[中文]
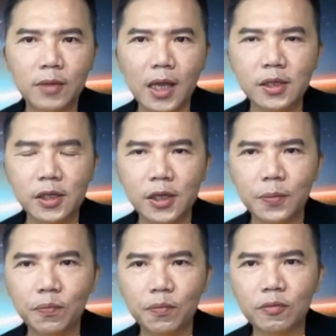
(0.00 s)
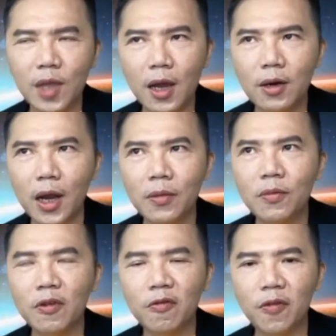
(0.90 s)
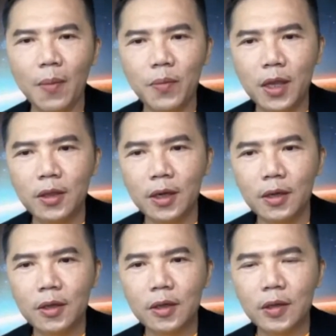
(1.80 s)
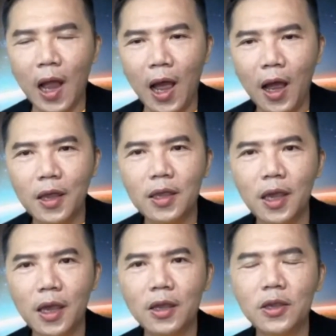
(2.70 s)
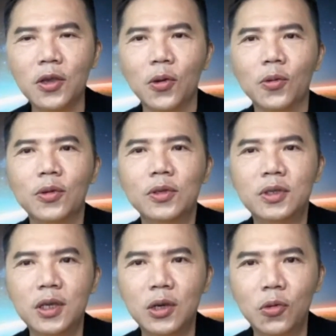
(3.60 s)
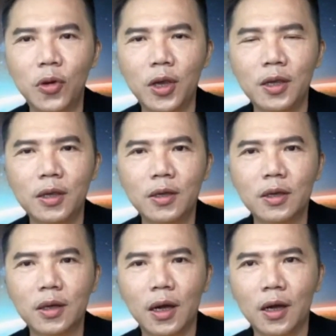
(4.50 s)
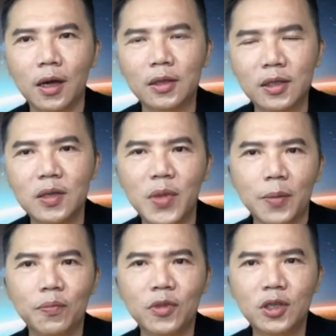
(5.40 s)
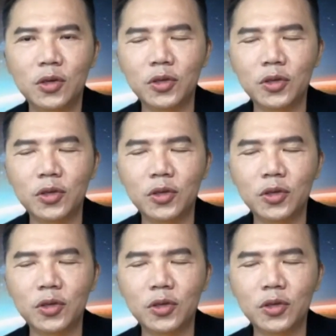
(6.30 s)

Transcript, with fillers: 但是当然反面的它也有机会啊致命，